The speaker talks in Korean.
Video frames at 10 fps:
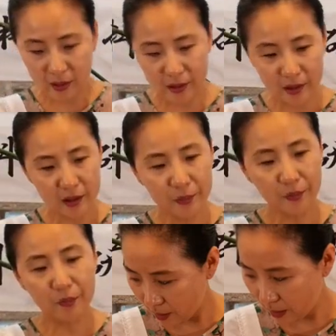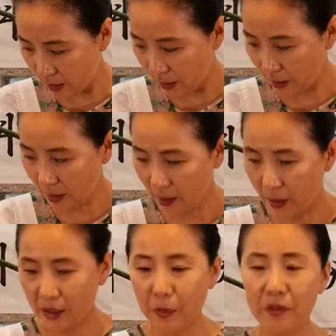지금 이
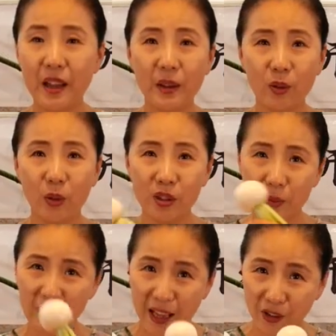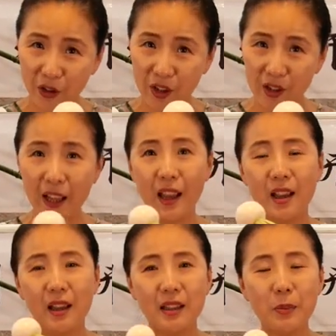잎삭도 지금 다 넣었는데
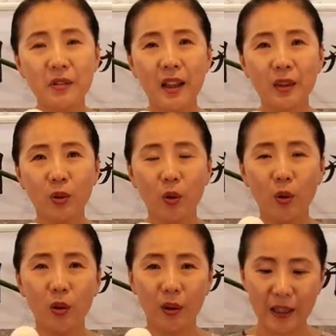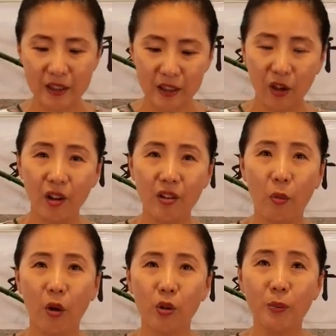잎삭도 같이 절여서
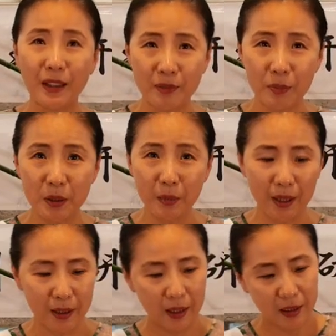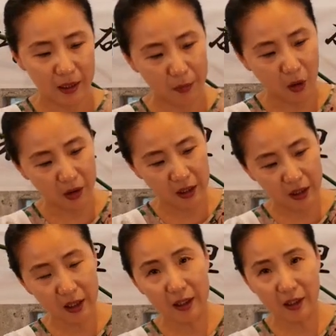먹어도 맛있지만 이
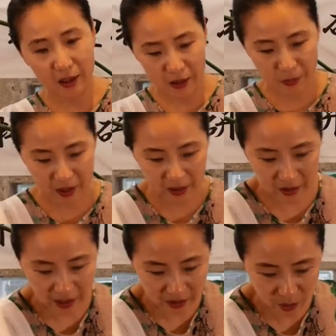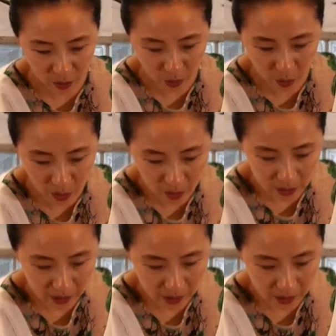머리를 잎삭을 자르고